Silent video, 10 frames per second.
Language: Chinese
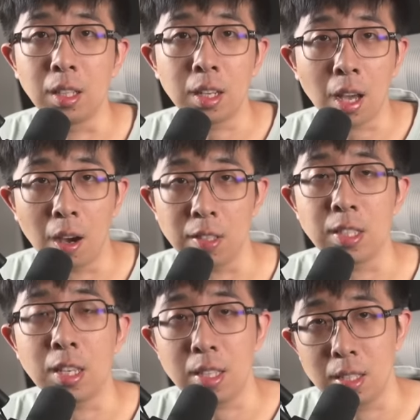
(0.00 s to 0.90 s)
能利好一
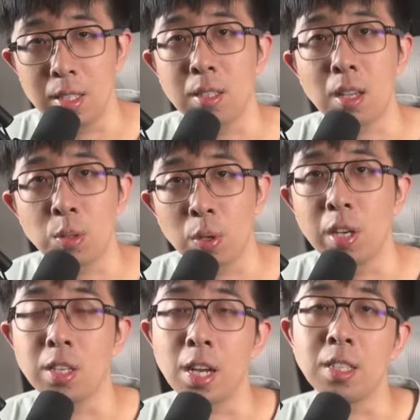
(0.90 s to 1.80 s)
些已经在做
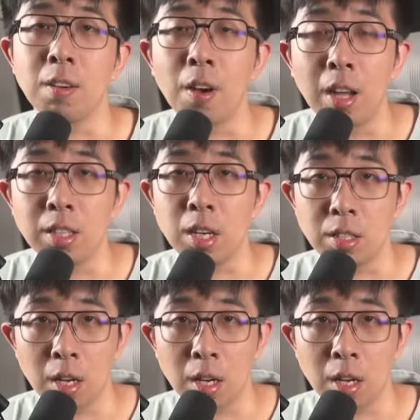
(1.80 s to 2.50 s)
可拆卸方案的厂